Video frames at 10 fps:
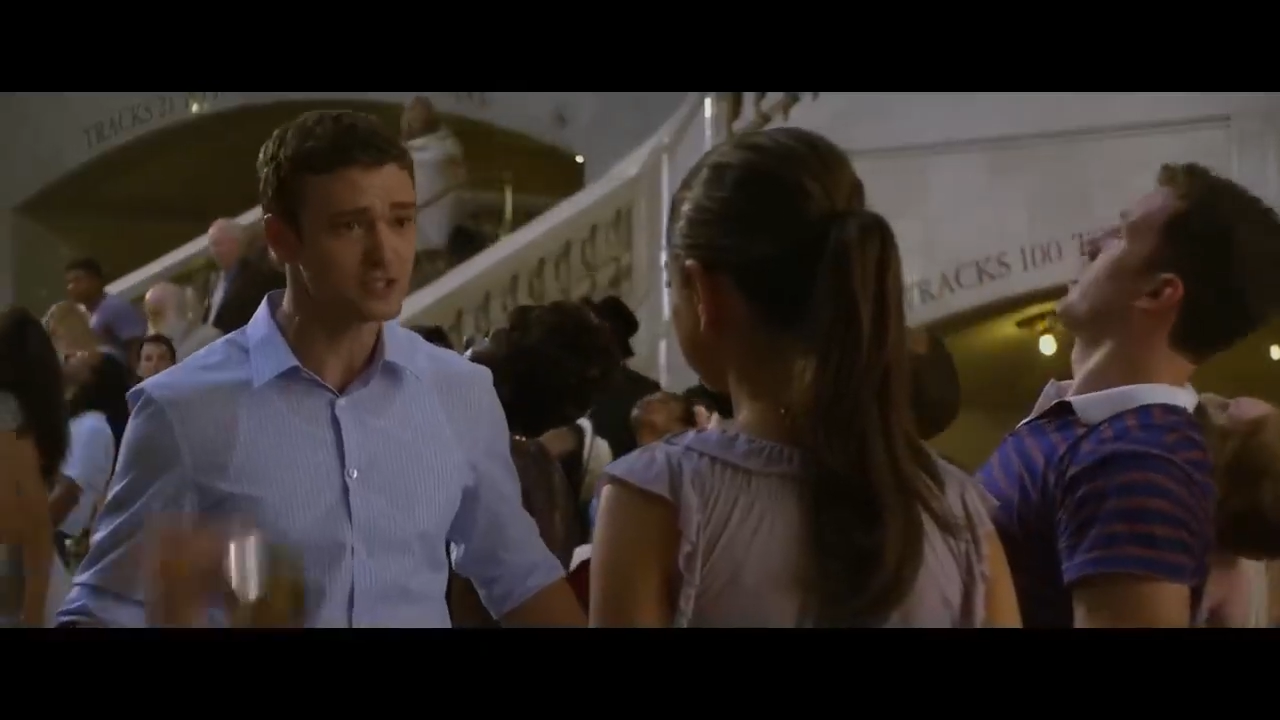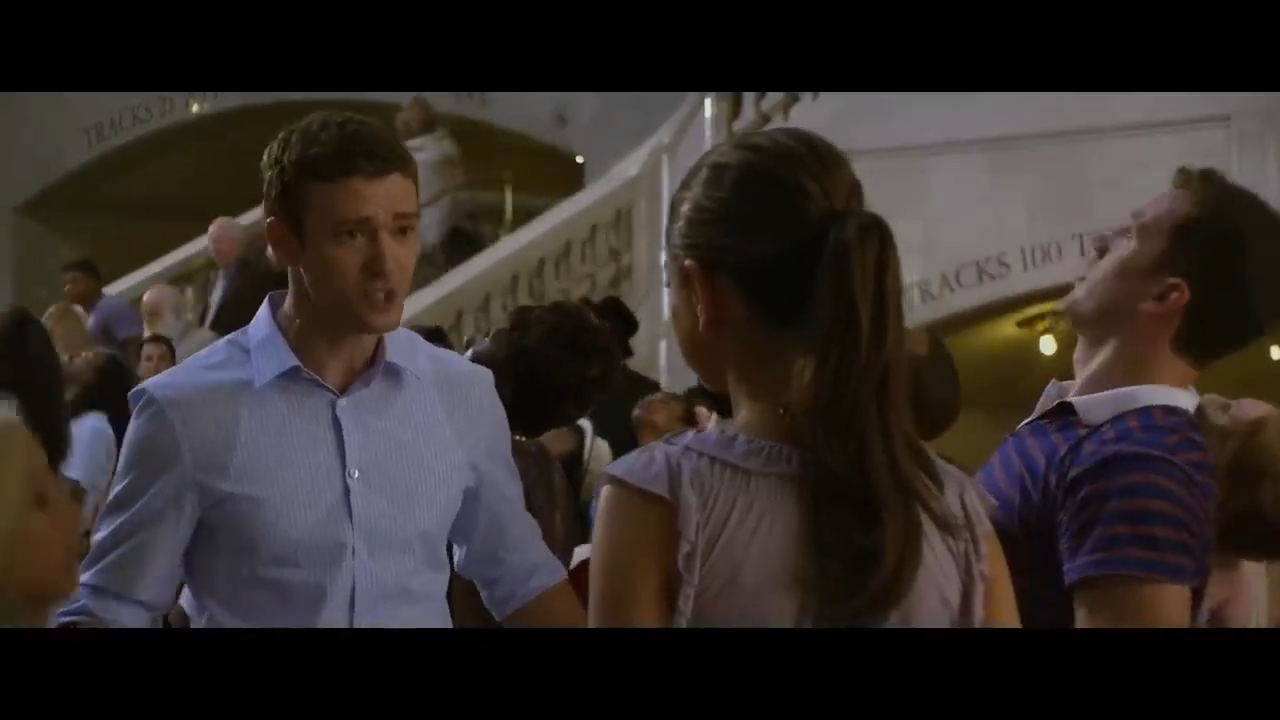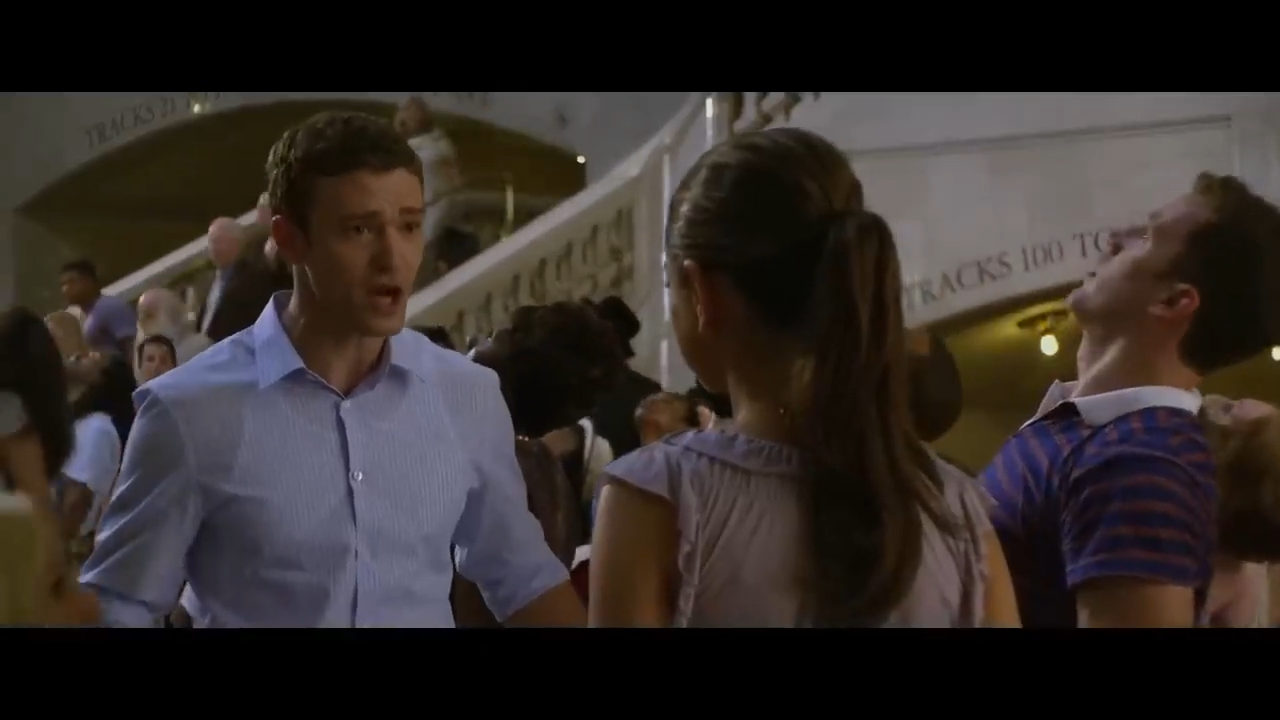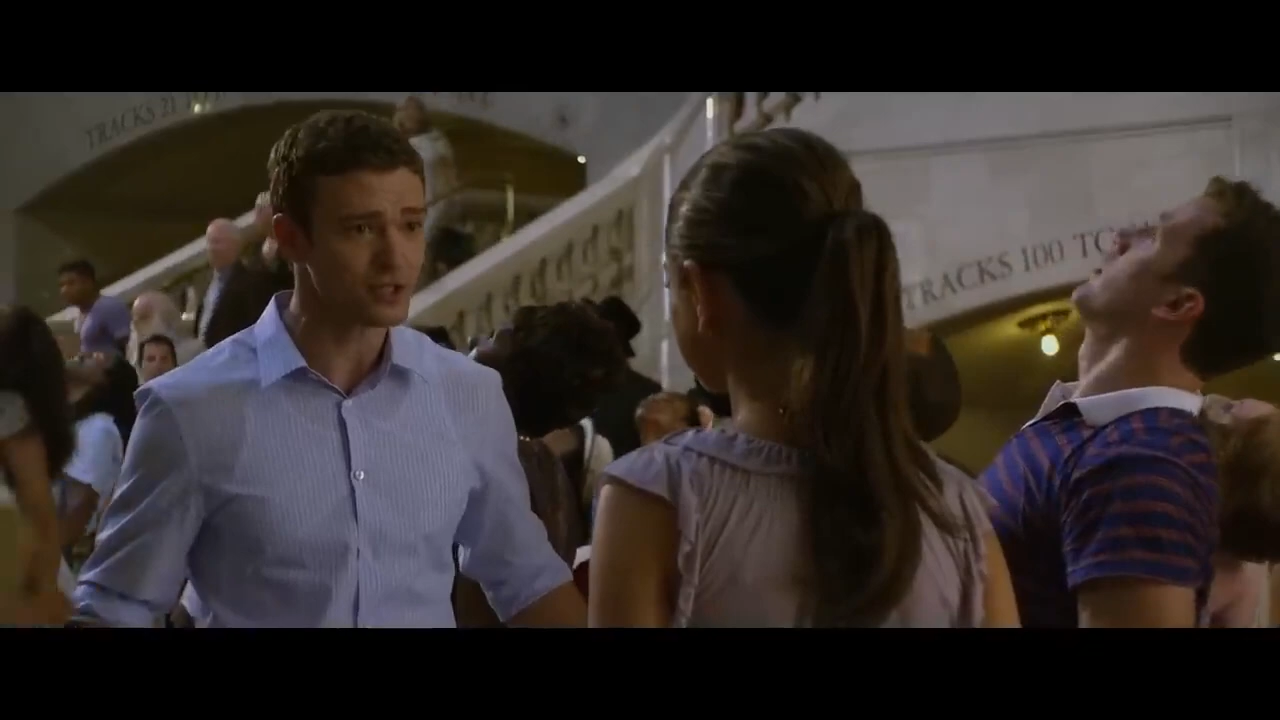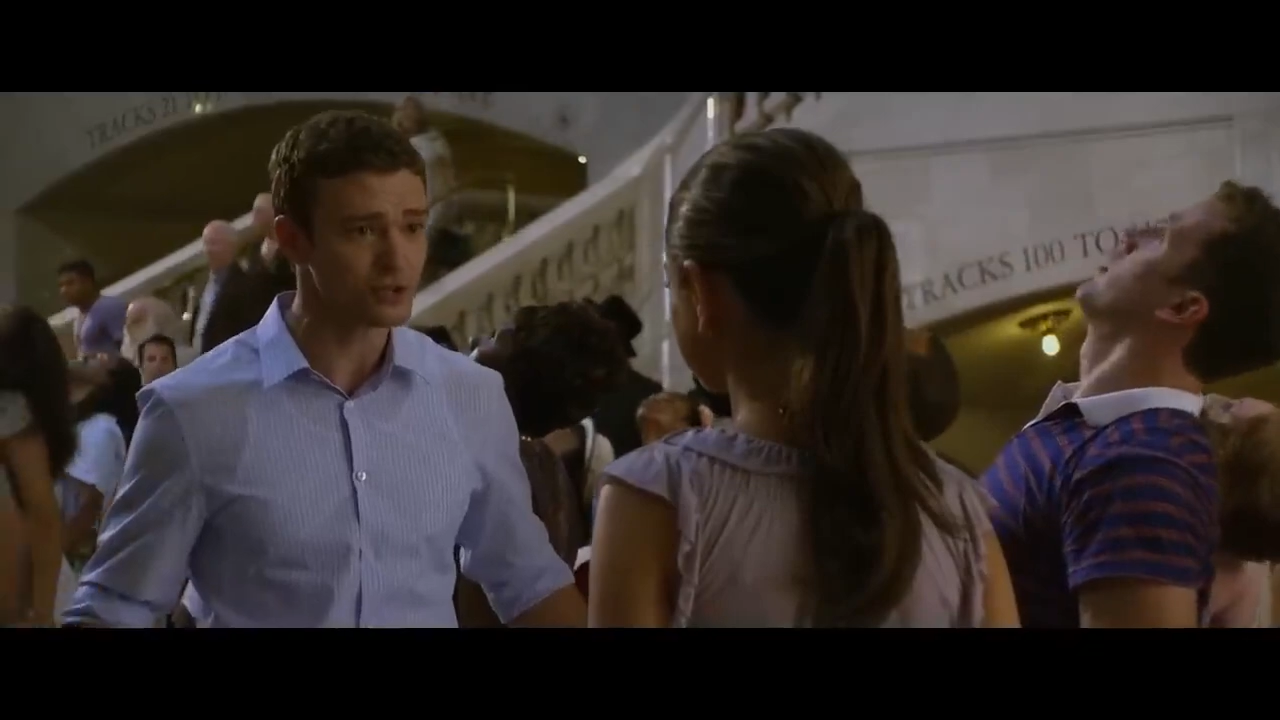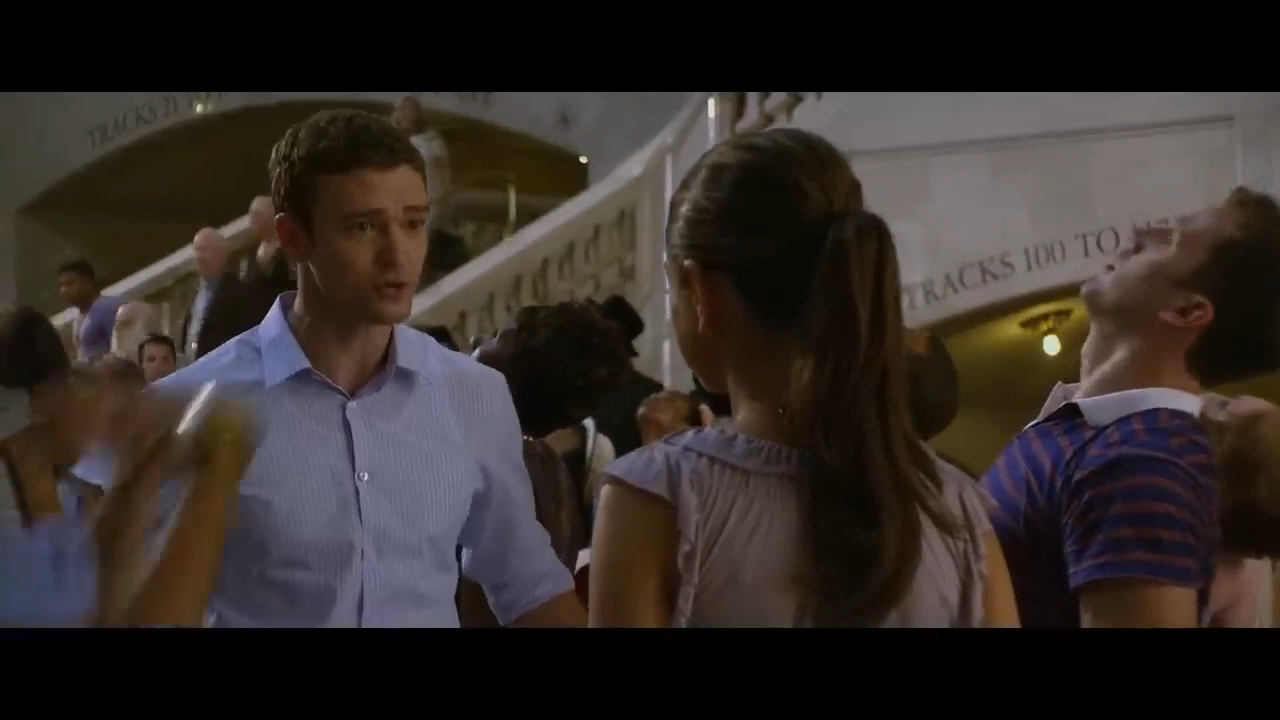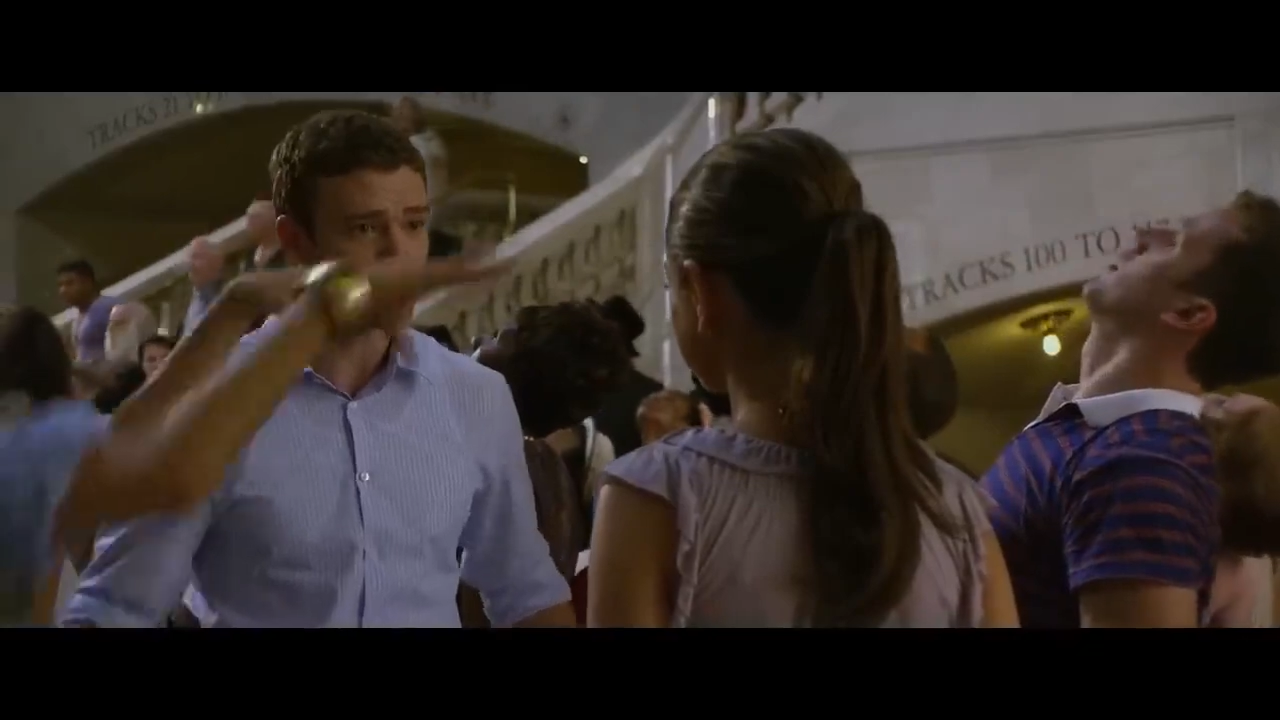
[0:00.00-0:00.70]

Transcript: मैं तुमसे